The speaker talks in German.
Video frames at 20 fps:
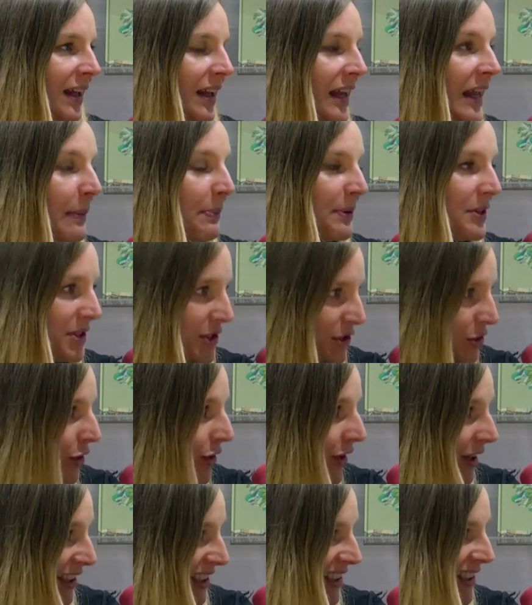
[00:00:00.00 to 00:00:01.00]
leben
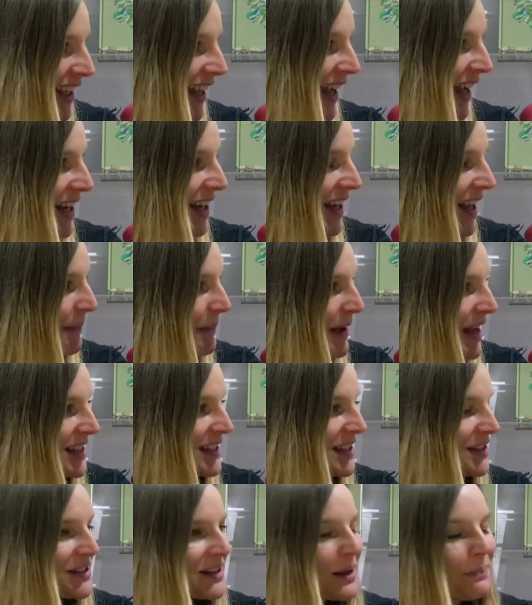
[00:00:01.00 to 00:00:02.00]
sollen,
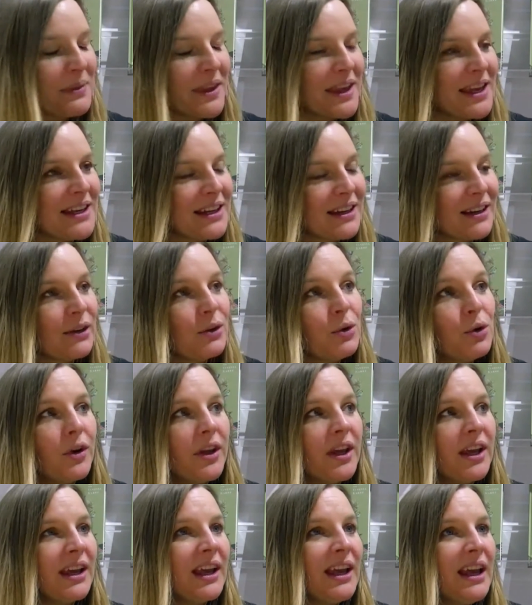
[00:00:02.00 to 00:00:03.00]
einigermaßen. Also es gibt eine innere
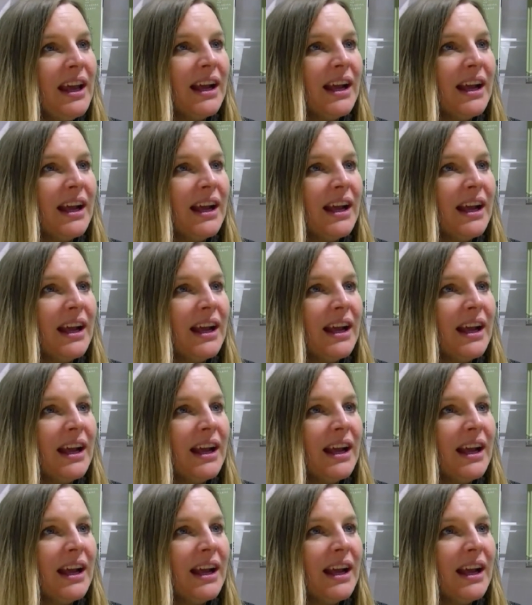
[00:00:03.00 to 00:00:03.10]
Logik.